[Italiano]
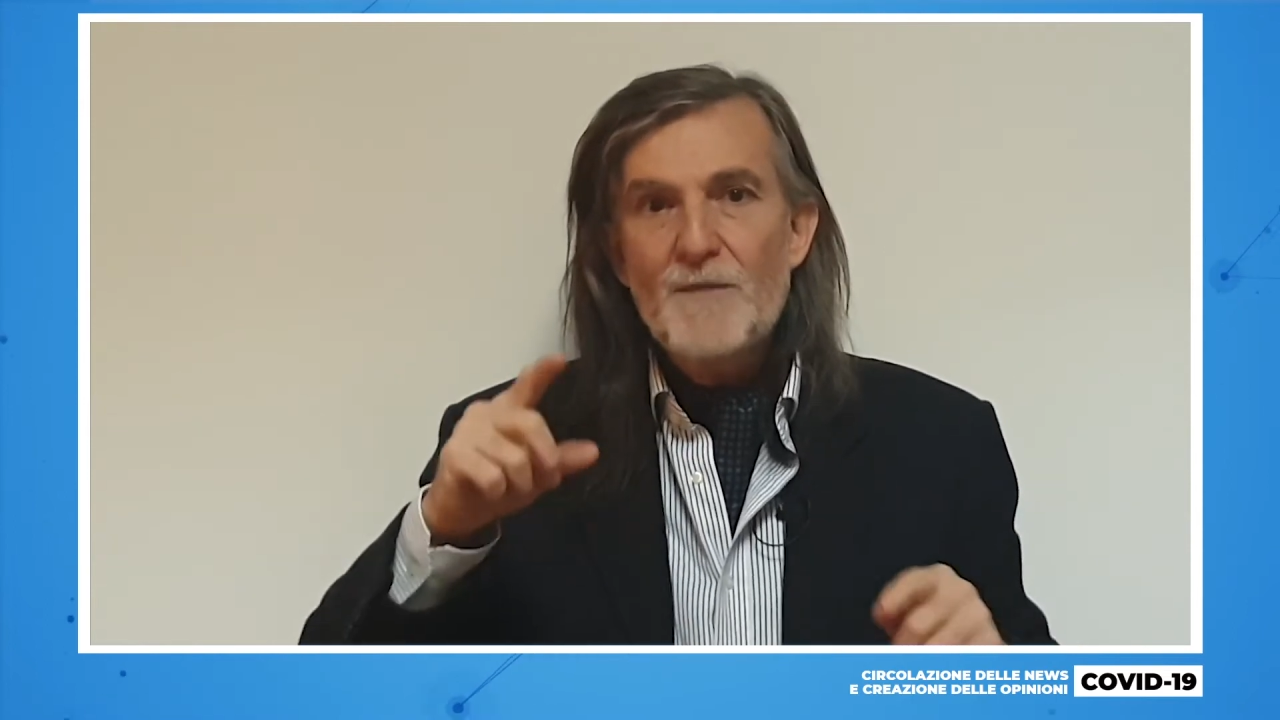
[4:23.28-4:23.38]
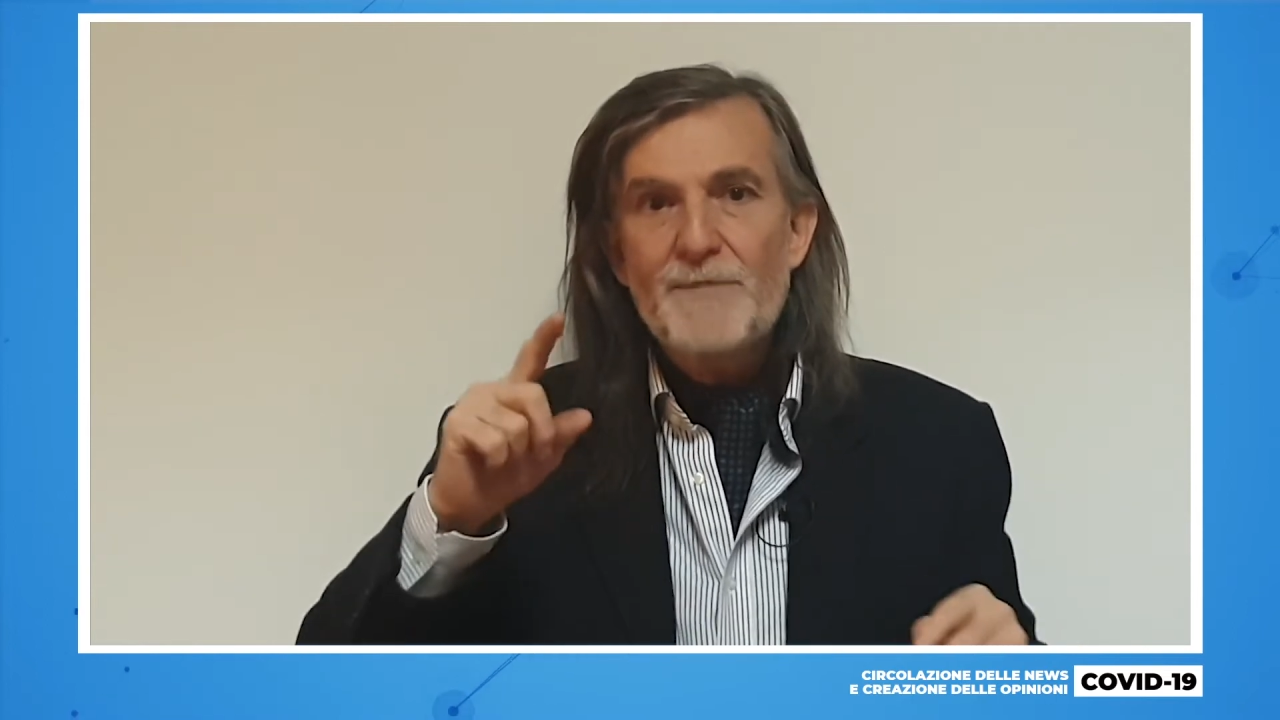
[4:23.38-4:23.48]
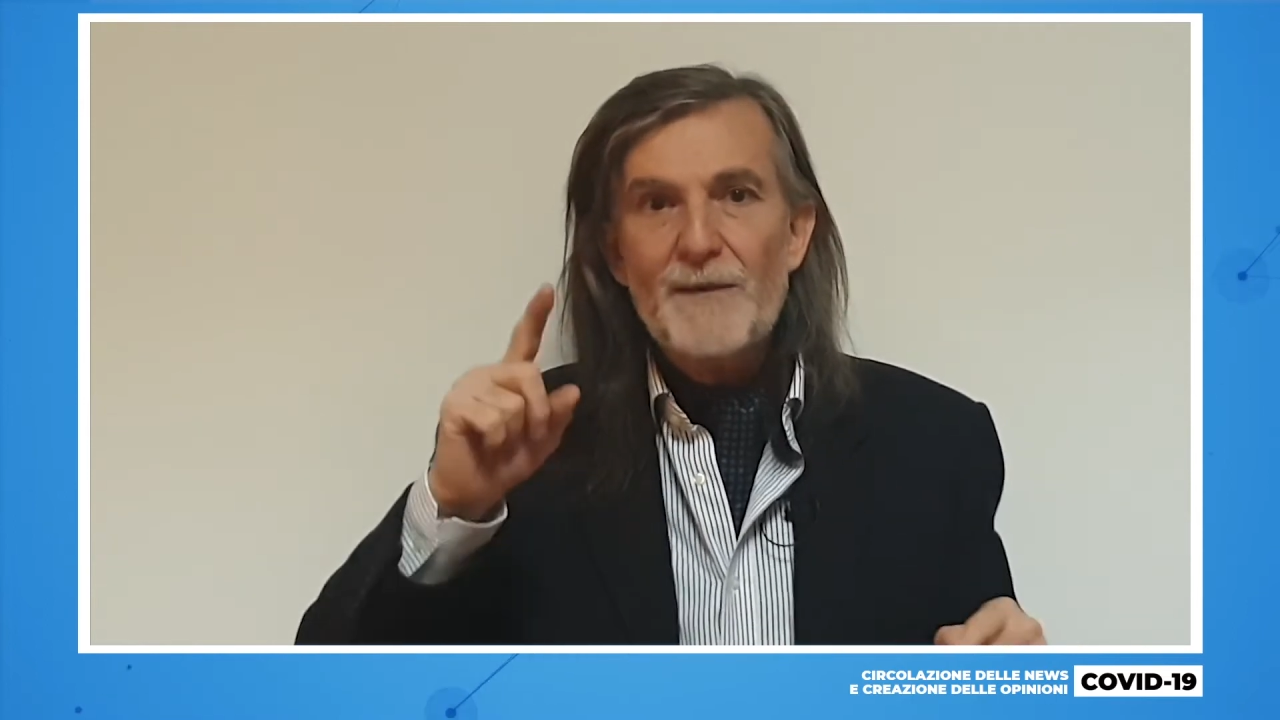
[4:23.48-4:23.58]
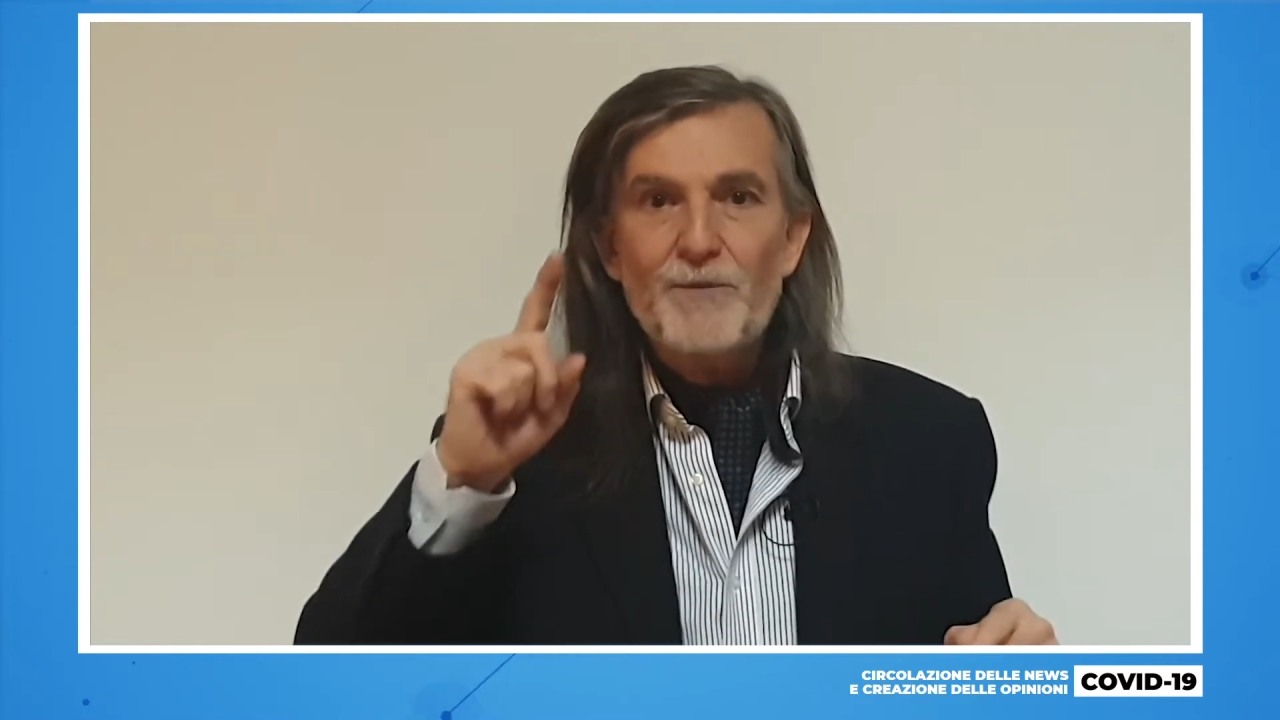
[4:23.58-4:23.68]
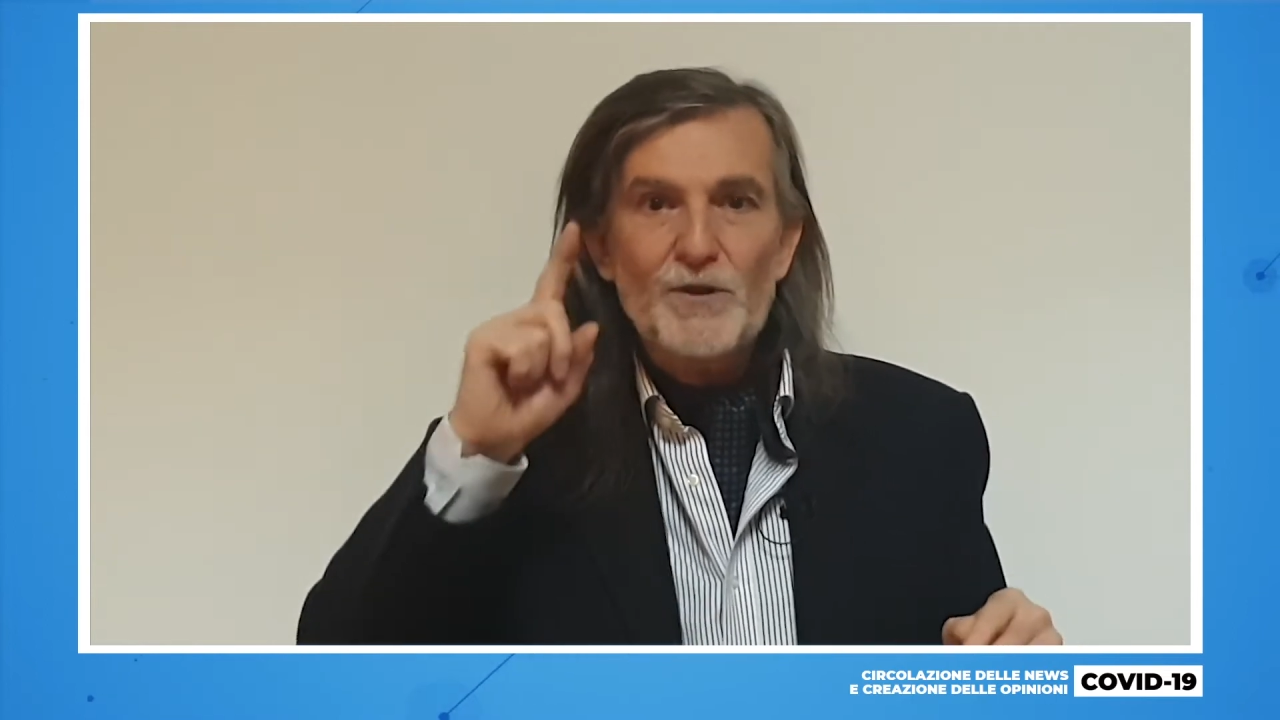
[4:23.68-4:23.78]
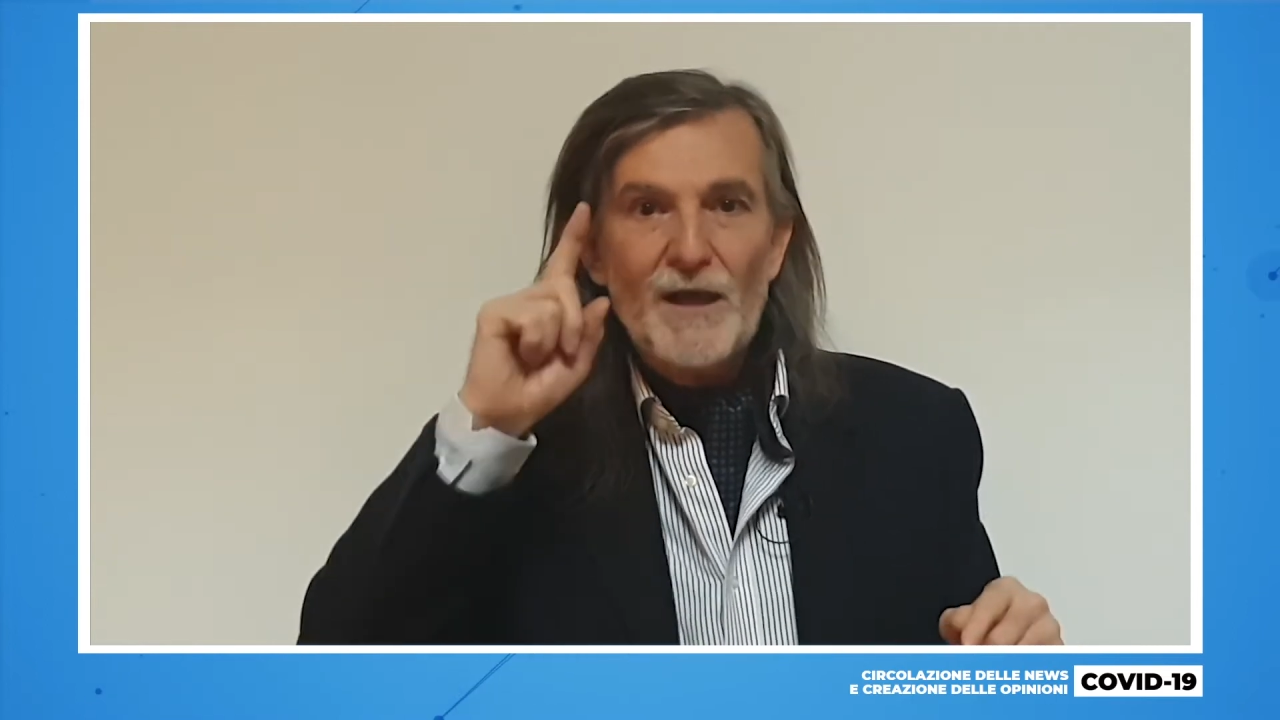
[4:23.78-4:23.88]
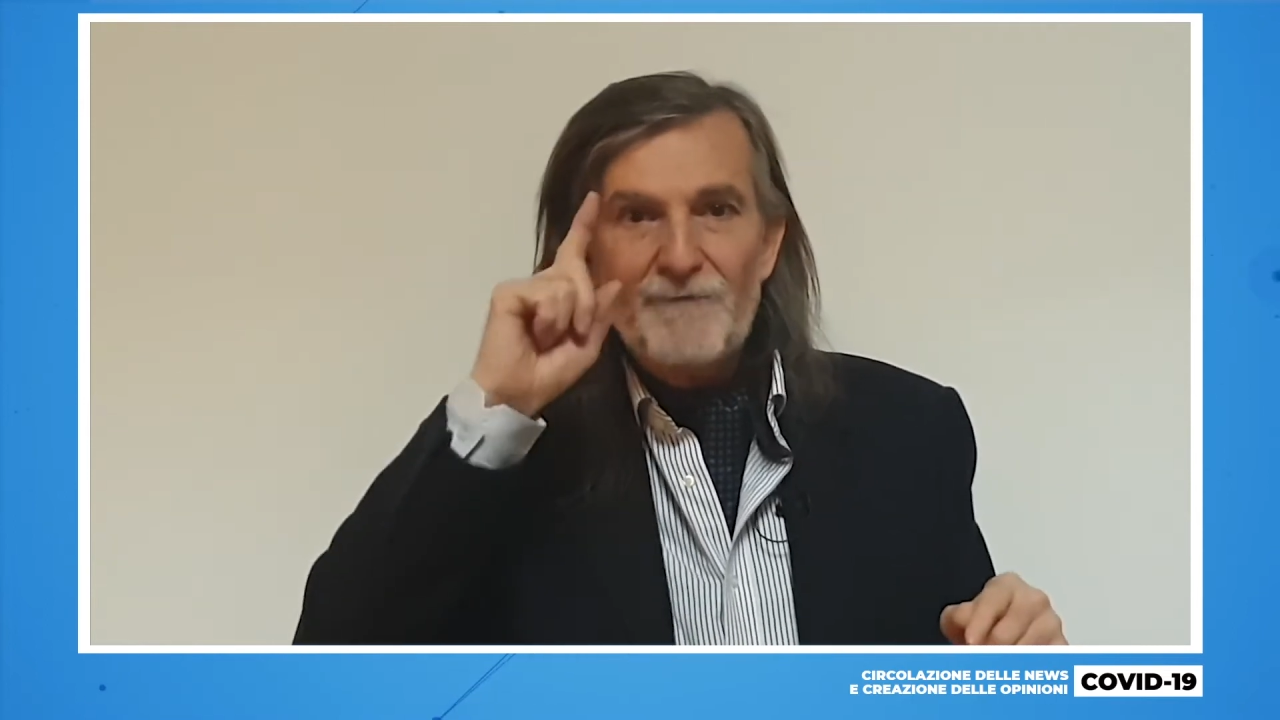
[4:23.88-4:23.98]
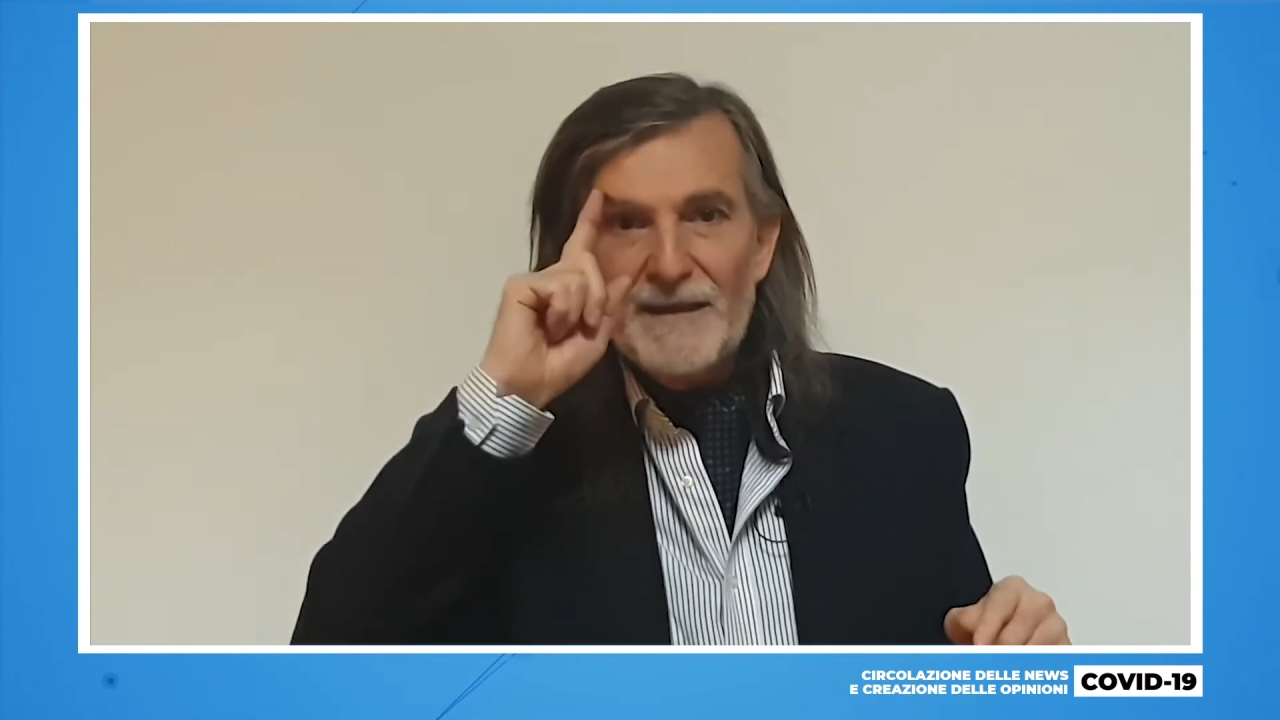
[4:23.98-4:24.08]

per poter